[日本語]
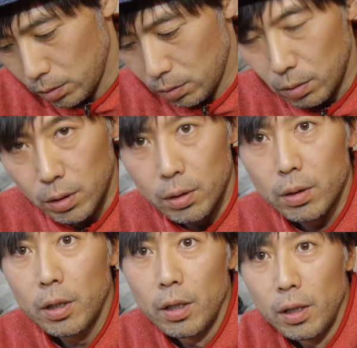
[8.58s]
これ、
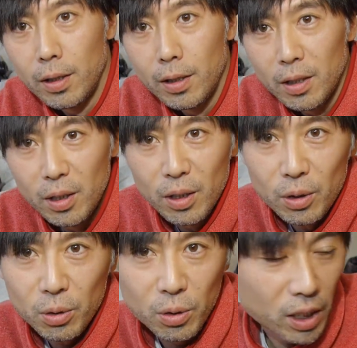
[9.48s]

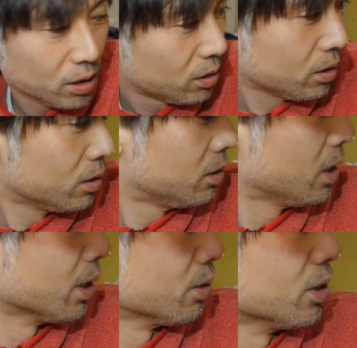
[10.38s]
おやつぐらいの